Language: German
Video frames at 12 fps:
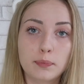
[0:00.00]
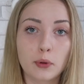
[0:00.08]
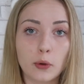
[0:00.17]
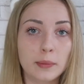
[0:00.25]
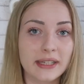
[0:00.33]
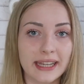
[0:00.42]

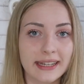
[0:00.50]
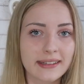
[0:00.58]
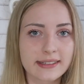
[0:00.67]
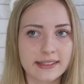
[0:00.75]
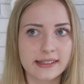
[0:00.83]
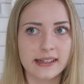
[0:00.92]

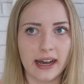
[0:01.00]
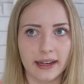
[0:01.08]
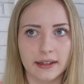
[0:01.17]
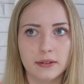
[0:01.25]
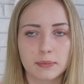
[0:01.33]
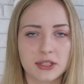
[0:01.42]
Prominente
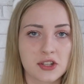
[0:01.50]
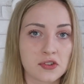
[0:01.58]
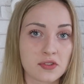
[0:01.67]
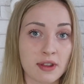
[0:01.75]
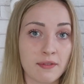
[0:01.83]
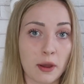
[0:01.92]
an,
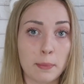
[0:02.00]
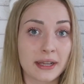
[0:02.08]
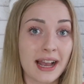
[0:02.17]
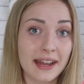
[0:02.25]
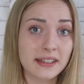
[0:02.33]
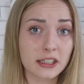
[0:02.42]
beziehungsweise einfach
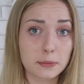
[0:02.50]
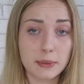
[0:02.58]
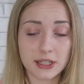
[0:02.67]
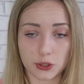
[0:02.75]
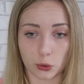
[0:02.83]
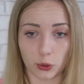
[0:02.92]
bekanntere
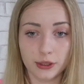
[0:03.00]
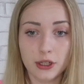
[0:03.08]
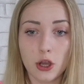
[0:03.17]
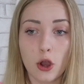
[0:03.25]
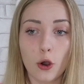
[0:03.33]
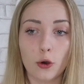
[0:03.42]
Personen
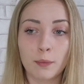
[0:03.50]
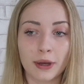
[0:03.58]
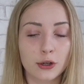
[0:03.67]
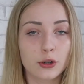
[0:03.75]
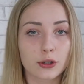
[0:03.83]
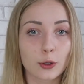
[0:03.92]
und mal
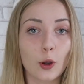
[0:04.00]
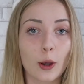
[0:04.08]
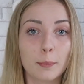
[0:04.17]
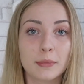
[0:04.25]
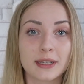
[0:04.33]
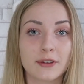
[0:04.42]
gucken,
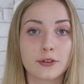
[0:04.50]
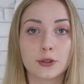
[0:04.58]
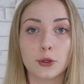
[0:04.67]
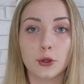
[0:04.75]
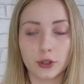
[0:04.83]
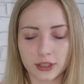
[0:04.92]
ob mir
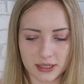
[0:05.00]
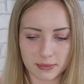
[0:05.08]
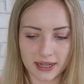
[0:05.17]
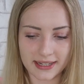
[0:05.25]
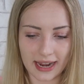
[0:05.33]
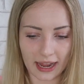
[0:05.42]
davon
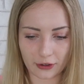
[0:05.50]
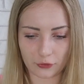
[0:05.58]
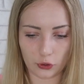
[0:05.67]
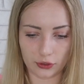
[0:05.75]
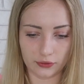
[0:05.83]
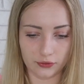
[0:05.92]
irgendjemand
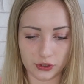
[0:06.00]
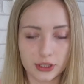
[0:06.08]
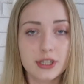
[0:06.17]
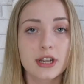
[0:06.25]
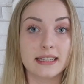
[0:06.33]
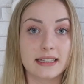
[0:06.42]
antworten
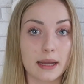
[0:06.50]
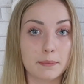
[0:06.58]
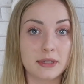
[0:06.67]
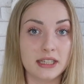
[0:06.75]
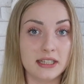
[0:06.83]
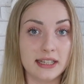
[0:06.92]
wird. Ich habe
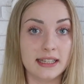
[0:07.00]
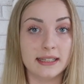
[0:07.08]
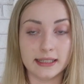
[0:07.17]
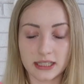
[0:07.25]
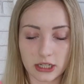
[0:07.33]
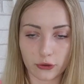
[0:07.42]
die Idee
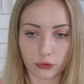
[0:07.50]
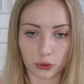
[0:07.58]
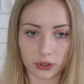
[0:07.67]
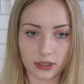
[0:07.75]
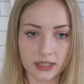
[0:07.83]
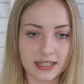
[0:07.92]
nicht
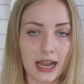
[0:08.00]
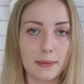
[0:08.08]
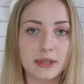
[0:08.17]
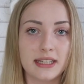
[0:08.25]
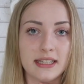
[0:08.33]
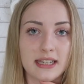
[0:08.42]
erfunden. Ich
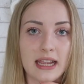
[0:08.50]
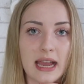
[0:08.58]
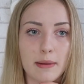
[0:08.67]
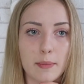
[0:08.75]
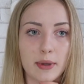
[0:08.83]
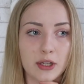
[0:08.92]
habe die Idee
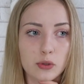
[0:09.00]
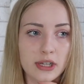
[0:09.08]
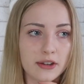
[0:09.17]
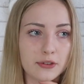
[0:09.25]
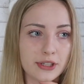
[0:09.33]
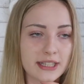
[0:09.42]
einmal bei
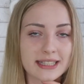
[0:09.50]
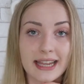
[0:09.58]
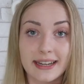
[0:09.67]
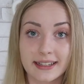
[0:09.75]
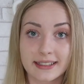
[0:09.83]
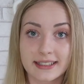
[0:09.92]
Julia von
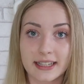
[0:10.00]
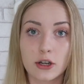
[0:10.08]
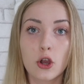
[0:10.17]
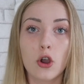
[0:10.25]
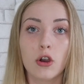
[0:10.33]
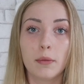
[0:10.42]
Xlater
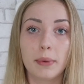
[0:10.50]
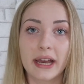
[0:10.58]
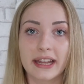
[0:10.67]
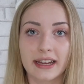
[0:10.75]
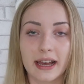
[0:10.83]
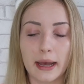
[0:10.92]
gesehen und bei
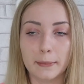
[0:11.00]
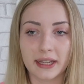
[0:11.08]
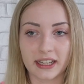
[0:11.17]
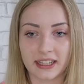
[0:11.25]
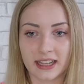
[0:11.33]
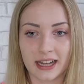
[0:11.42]
einer
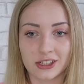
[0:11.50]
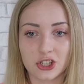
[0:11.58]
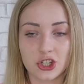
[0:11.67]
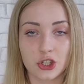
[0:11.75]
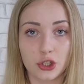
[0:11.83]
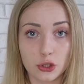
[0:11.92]

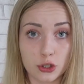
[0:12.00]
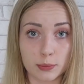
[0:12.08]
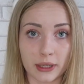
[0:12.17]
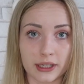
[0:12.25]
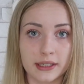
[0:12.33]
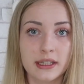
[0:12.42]
amerikanischen
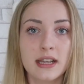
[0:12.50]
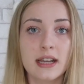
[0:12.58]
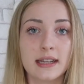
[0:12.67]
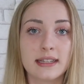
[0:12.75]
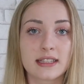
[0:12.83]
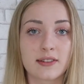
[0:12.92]
YouTuberin.
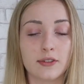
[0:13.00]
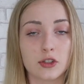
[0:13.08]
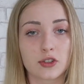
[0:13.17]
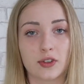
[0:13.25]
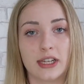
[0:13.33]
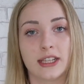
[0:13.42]
Die zwei
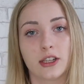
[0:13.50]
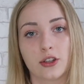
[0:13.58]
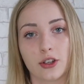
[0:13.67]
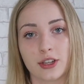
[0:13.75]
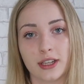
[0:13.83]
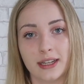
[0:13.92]
Videos verlinke ich
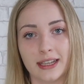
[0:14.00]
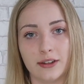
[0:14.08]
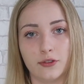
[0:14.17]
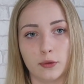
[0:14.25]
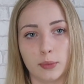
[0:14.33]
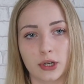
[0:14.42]
euch in der
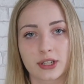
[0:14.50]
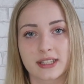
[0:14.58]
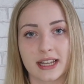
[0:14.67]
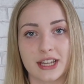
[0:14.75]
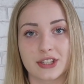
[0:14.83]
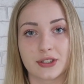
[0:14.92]
Infobox.
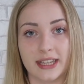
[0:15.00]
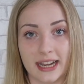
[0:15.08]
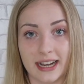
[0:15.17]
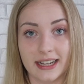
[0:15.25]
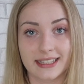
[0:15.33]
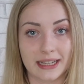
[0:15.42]
Also
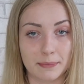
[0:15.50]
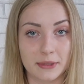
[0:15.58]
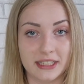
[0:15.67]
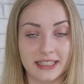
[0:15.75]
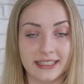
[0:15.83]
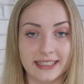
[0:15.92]
ja, ich habe mir
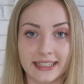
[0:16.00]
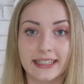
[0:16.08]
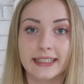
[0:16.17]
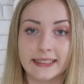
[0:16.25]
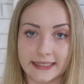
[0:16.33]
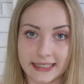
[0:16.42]
die
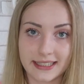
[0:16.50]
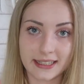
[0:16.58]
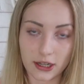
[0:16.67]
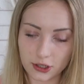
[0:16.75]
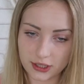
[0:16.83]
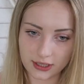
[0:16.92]
Idee
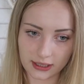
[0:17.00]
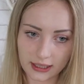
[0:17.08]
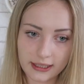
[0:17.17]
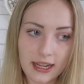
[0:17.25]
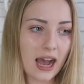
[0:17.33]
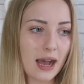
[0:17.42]
nicht
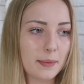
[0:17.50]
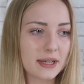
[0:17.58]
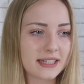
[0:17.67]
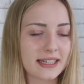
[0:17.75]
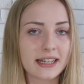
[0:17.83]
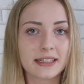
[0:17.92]
ausgedacht. Aber
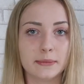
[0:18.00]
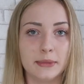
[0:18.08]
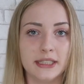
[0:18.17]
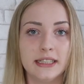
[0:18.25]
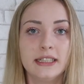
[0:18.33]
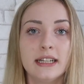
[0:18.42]
ich dachte
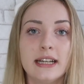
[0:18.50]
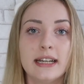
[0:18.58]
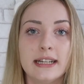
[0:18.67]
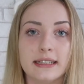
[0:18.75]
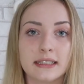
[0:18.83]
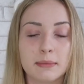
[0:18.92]
mir,
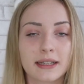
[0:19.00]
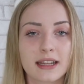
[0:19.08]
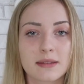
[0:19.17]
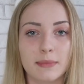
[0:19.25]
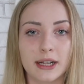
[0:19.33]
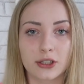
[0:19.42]
ich mache
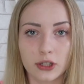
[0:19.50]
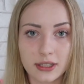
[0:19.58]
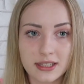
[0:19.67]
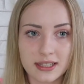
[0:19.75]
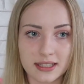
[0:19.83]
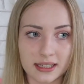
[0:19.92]
das mal
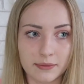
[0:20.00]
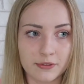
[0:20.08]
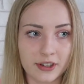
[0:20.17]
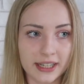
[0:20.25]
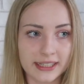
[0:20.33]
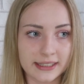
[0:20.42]
trotzdem,
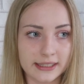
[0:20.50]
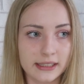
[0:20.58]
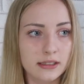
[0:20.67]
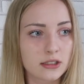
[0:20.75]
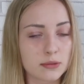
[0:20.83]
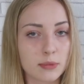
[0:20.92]
weil
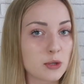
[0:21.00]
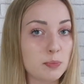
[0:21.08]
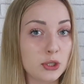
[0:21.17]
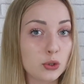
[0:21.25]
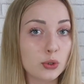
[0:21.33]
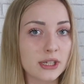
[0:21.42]
zum
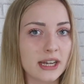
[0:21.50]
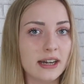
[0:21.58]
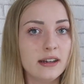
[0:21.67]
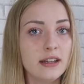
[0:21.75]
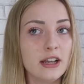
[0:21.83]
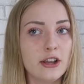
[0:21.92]
Beispiel
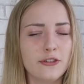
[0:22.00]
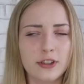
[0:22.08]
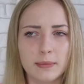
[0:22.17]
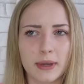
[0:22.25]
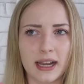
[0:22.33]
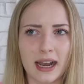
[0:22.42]
Julia
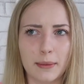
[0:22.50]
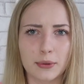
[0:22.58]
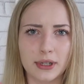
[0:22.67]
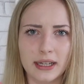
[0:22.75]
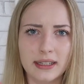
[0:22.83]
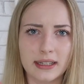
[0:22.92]
viel mehr
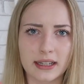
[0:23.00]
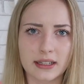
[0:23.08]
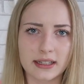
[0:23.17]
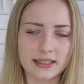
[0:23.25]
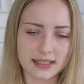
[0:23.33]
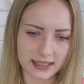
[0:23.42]
Abonnenten hat
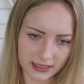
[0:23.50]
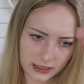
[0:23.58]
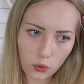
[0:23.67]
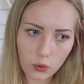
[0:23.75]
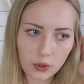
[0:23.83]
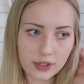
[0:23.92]
als ich
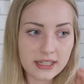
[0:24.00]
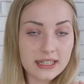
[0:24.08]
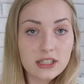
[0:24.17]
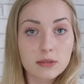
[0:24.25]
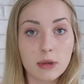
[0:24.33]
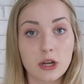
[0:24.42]
und
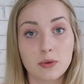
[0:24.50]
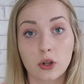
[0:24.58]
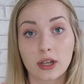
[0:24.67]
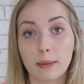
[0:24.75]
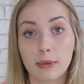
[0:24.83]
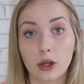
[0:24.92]
ich zum Beispiel auch
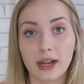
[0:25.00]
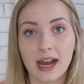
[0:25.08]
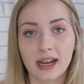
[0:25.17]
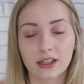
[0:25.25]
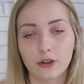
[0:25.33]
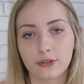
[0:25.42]
keinen blauen
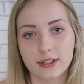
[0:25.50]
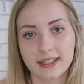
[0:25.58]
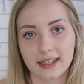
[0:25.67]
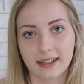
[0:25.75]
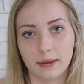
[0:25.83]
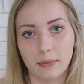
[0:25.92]
Haken auf
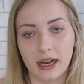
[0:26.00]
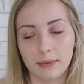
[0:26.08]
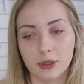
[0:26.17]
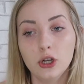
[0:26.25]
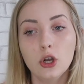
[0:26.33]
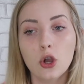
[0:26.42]
Instagram
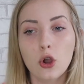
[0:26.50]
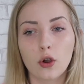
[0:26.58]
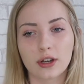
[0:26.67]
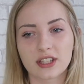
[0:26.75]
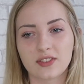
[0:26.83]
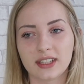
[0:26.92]
habe.
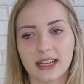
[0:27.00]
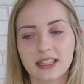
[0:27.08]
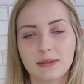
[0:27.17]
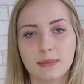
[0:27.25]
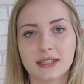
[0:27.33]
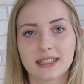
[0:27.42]
Und deswegen dachte
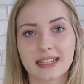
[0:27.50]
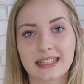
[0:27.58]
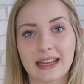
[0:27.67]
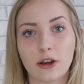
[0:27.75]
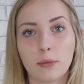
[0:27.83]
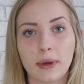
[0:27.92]
ich mir, ist das
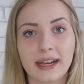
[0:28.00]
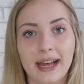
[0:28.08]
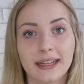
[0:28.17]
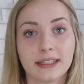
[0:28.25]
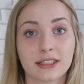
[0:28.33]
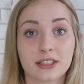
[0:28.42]
ja nochmal eine
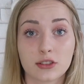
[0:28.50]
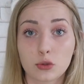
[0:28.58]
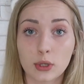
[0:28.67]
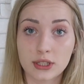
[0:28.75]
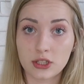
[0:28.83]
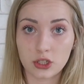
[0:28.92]
andere
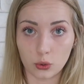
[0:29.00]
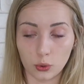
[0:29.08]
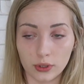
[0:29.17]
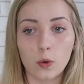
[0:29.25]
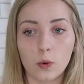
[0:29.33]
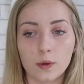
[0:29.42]

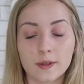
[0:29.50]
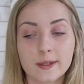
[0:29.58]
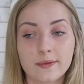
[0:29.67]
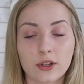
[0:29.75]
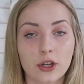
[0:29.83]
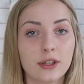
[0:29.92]
Situation
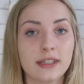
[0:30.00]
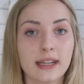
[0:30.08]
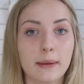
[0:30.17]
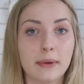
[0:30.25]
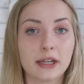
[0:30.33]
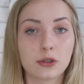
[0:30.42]
und wir könnten
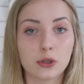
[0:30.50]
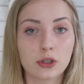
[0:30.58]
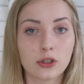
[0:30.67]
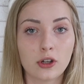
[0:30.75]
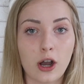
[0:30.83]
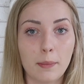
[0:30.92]
ja mal
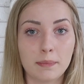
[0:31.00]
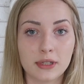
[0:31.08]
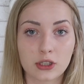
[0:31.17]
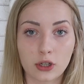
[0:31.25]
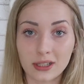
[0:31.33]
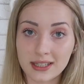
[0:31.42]
gucken, ob
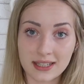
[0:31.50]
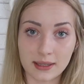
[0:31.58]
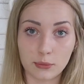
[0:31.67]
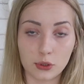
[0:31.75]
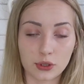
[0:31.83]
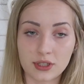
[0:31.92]
mir
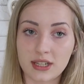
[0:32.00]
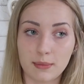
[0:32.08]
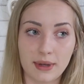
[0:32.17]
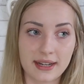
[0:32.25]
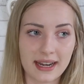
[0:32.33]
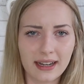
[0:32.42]
trotzdem
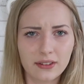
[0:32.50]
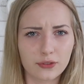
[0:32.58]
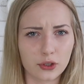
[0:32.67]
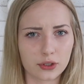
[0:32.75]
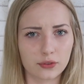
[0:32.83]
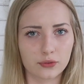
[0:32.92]
irgendjemand
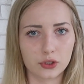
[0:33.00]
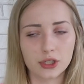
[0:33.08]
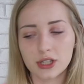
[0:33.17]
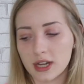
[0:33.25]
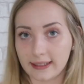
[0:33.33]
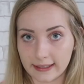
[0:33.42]
antworten
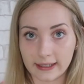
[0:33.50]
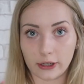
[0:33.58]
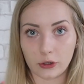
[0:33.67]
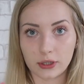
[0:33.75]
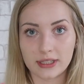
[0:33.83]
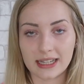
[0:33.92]
wird.
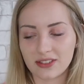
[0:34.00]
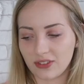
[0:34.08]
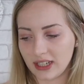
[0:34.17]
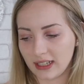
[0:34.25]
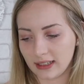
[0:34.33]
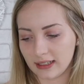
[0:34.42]
Genau,
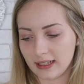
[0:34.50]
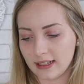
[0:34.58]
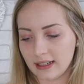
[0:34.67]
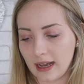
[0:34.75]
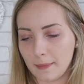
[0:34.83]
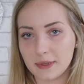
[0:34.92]
deswegen
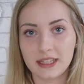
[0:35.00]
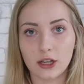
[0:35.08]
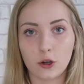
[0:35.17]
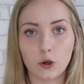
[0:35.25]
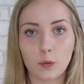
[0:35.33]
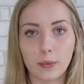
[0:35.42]
habe ich
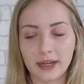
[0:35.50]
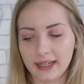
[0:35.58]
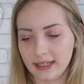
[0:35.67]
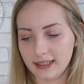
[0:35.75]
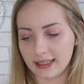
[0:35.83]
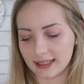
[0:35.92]
hier auch mein
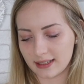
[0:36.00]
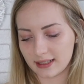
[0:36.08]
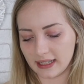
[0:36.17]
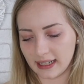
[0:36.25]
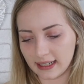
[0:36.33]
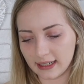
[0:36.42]
Handy jetzt
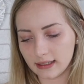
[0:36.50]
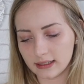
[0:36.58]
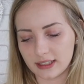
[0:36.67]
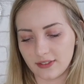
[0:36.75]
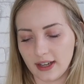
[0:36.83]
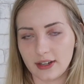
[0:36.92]
da.
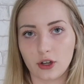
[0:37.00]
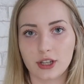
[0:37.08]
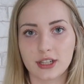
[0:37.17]
Ich werde